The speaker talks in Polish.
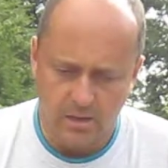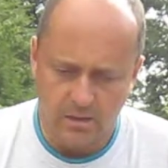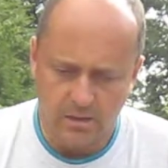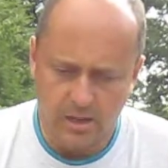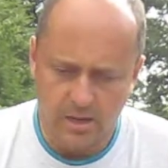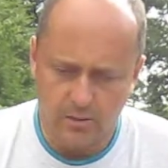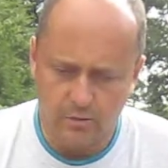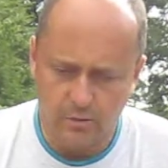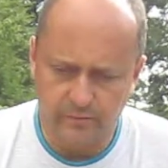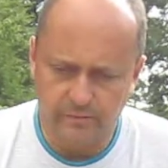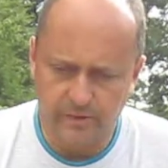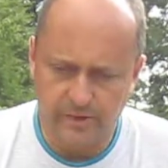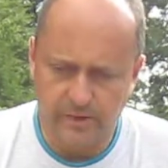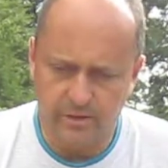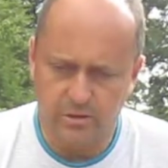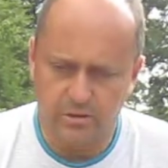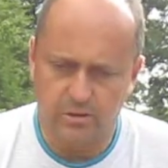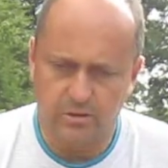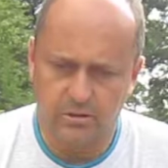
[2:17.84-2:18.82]
Jak
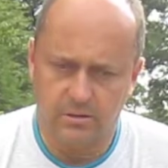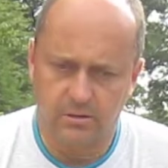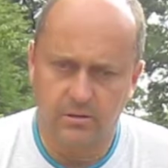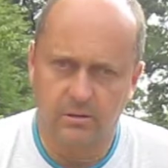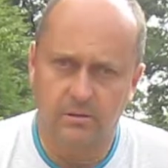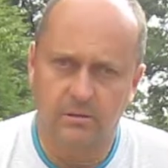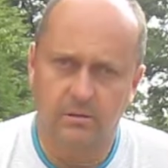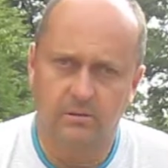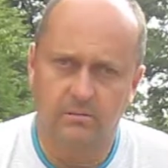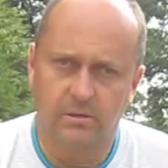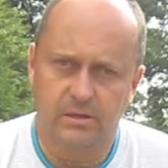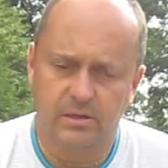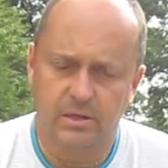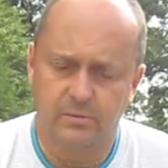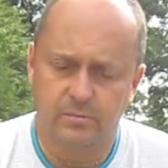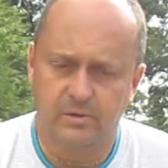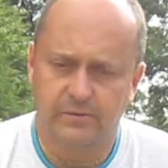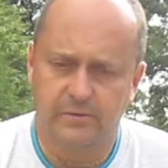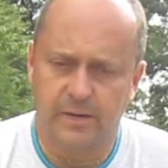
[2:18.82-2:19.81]
również
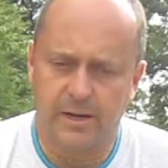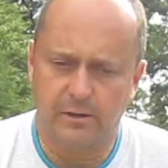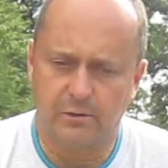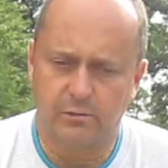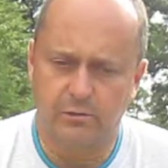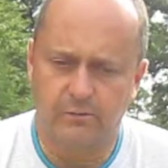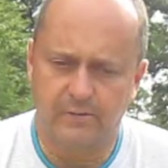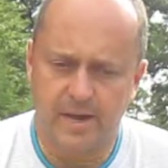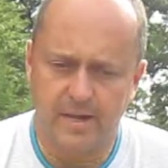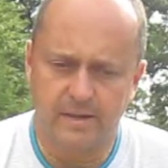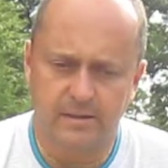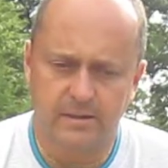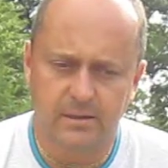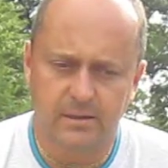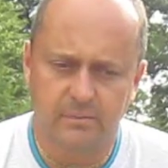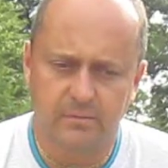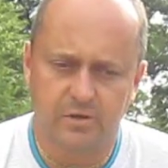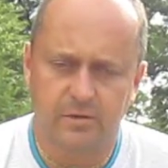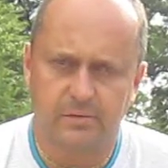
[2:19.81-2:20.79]
jesteśmy w kraju
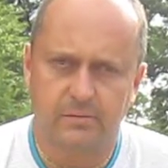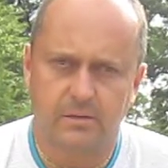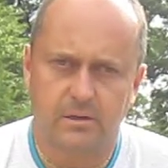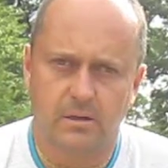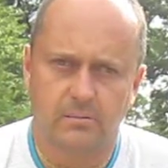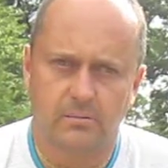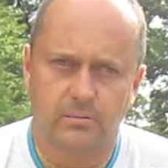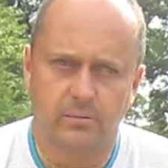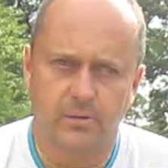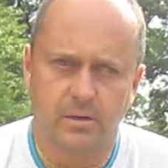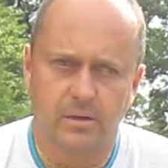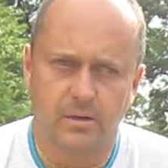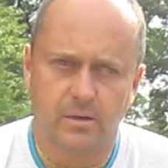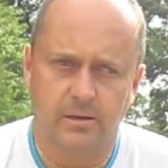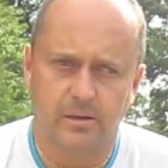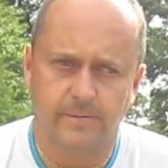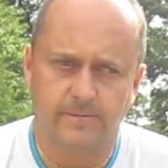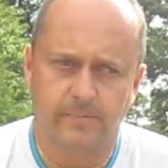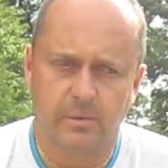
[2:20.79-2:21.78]
słowiańskim, gdzie
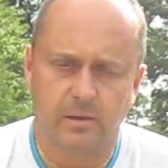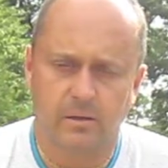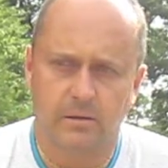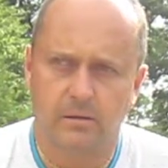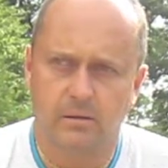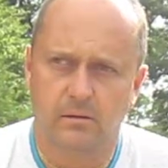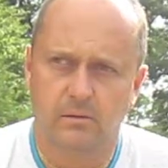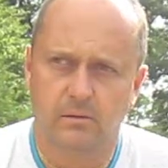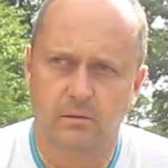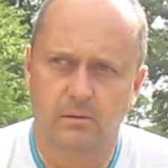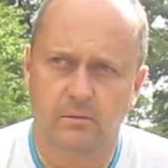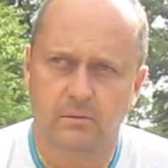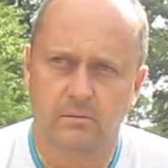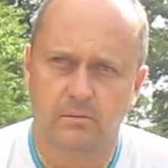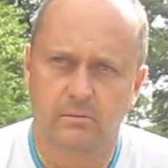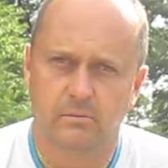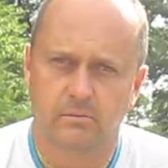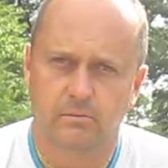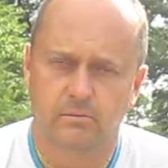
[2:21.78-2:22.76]
występuje
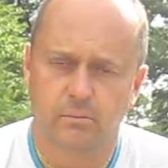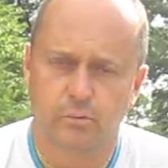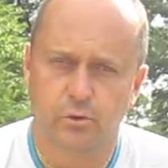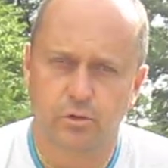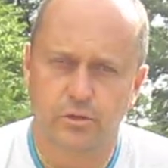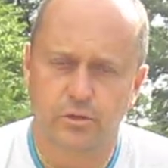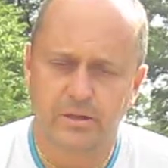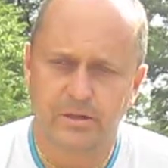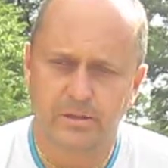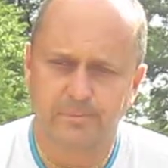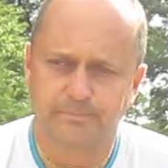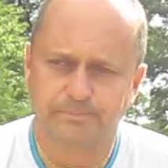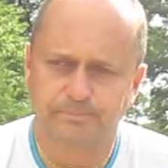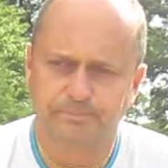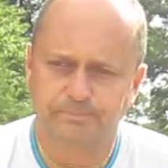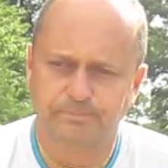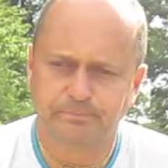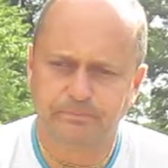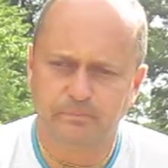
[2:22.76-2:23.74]
bursztyn,
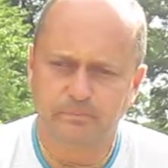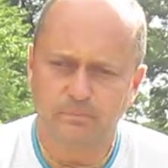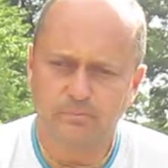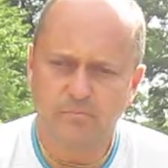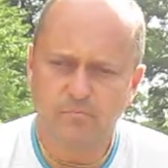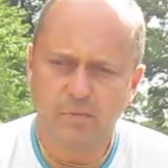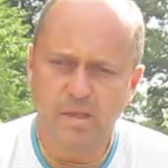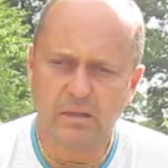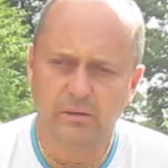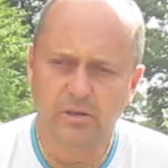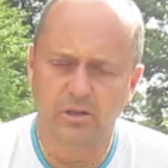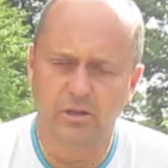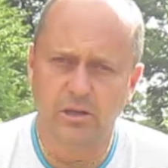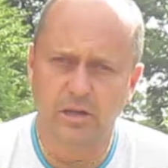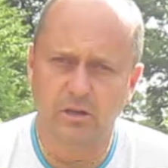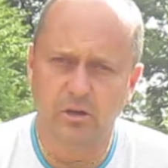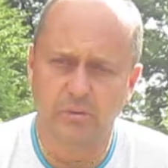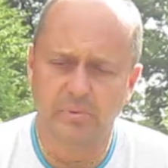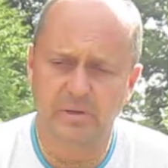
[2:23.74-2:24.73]
też
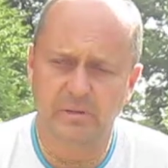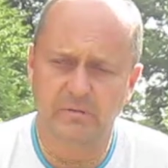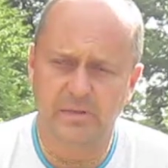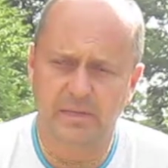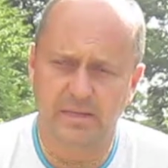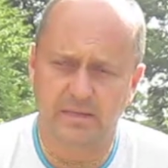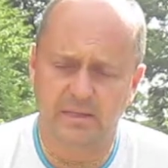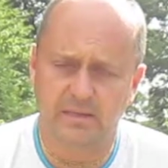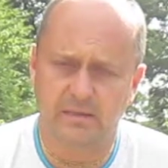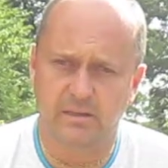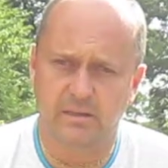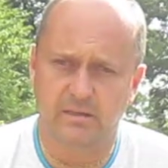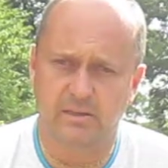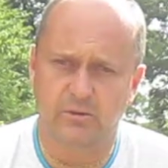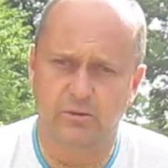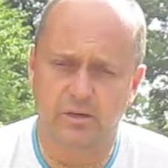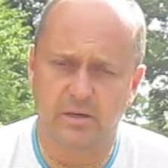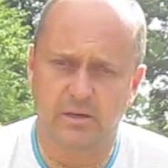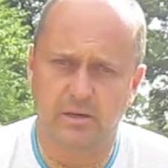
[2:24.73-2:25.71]
dla kobiet wskazane jest
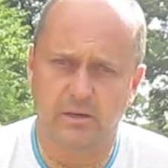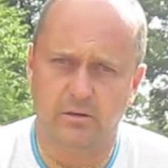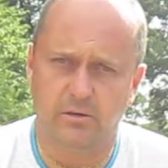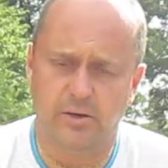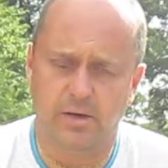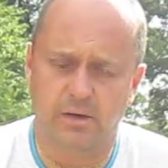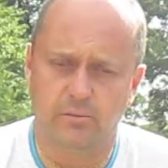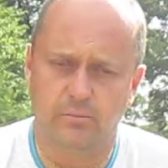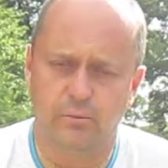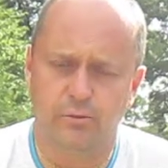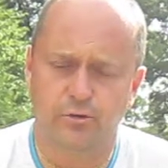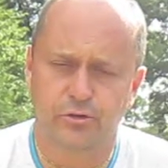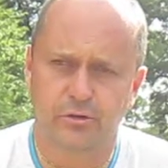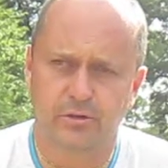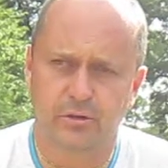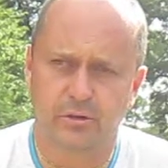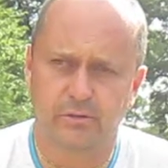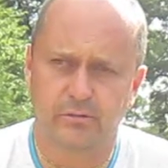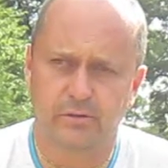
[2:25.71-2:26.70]
noszenie korali
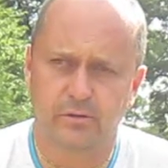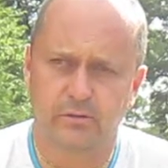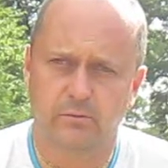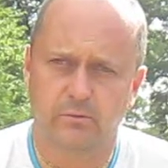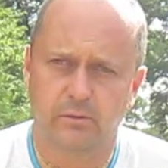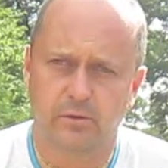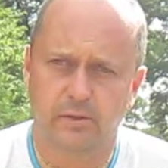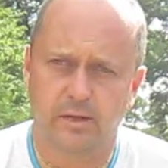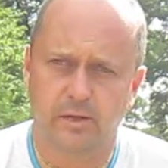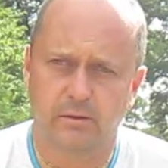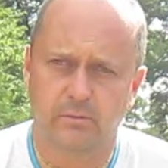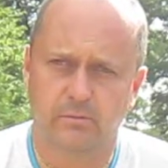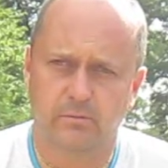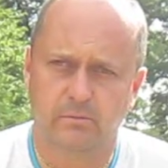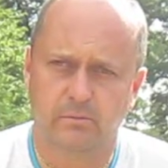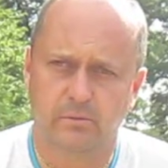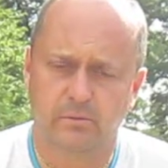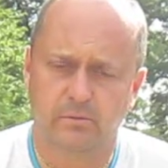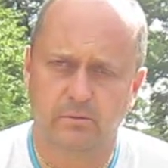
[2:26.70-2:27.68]
bursztynowych, które dają
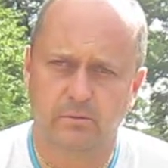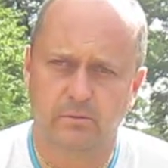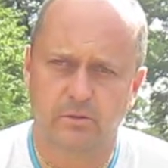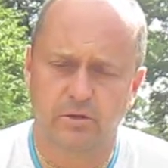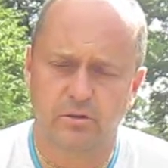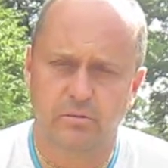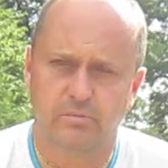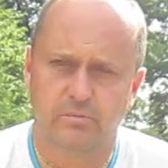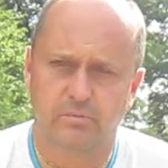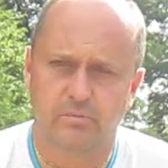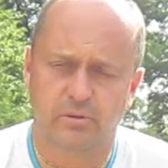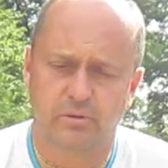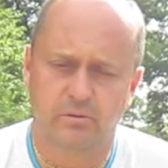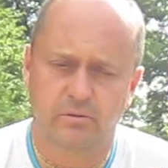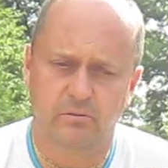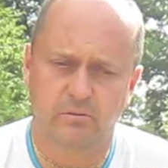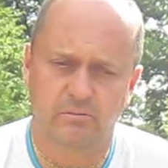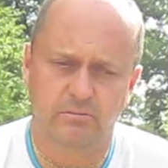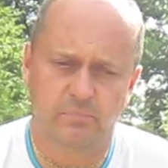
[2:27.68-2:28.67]
e, też e,
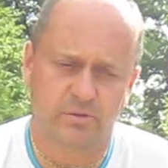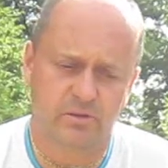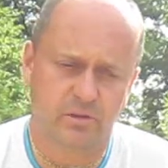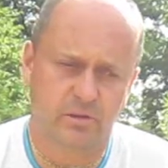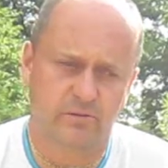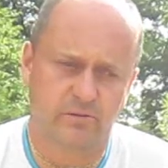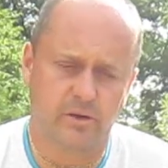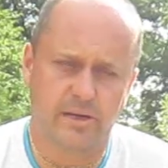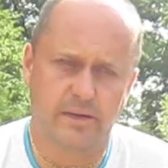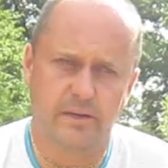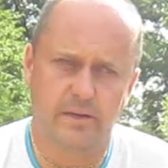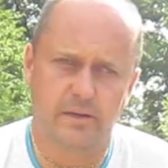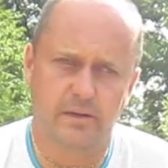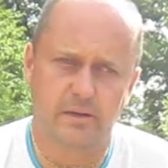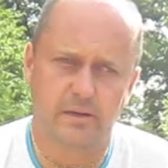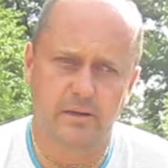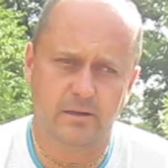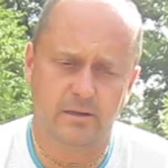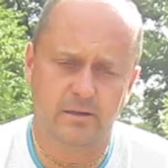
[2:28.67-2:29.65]
pozytywną
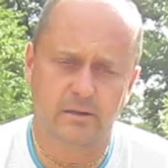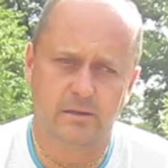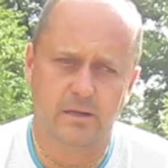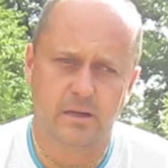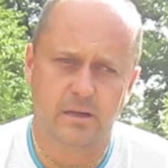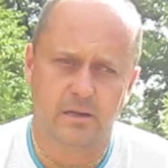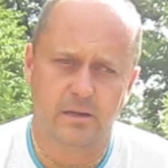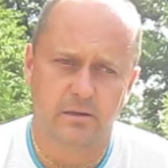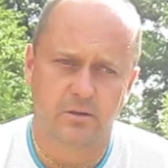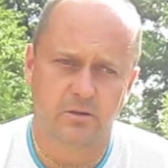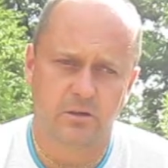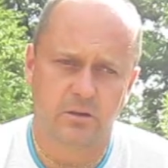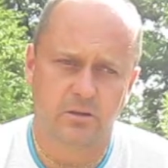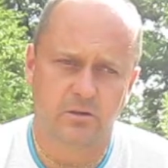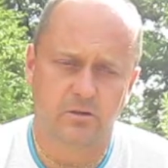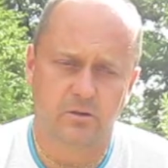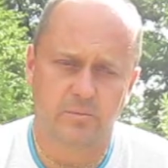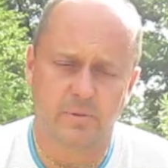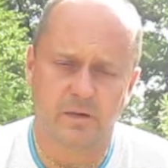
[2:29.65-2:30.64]
energię. Jeżeli
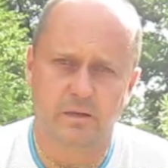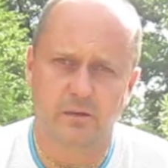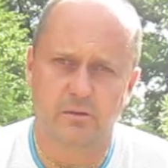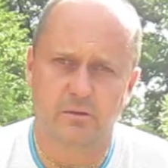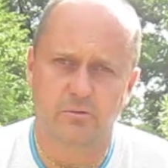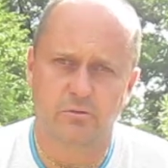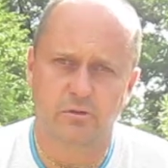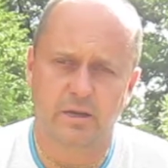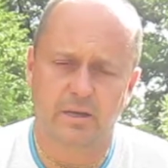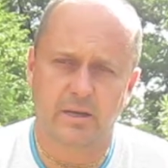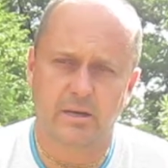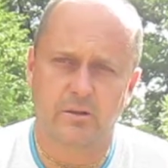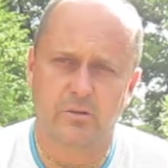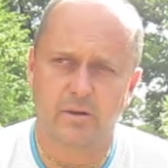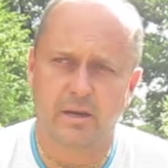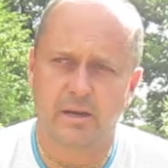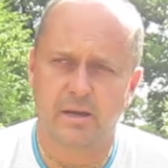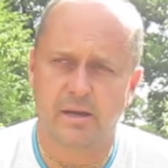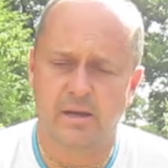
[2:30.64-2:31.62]
ktoś ma już takie
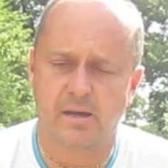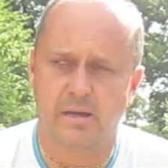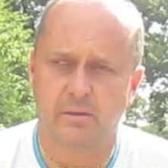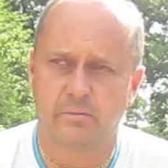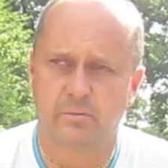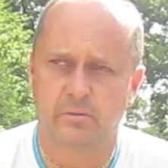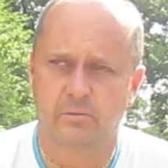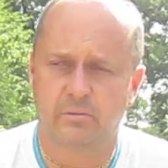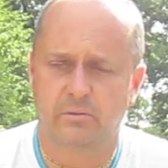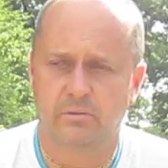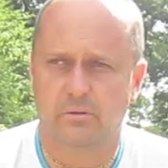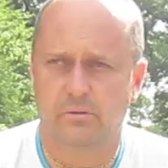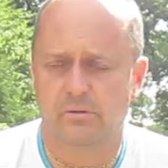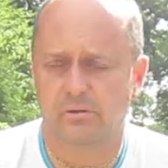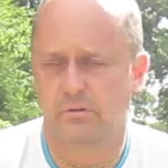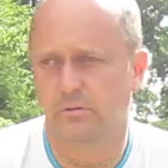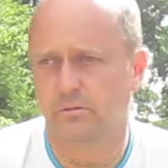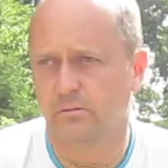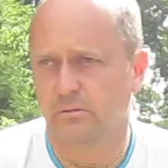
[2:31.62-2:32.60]
korale albo
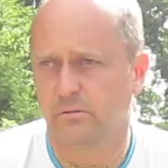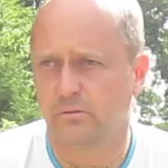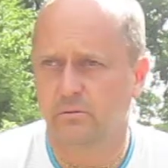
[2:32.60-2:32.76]
ktoś e,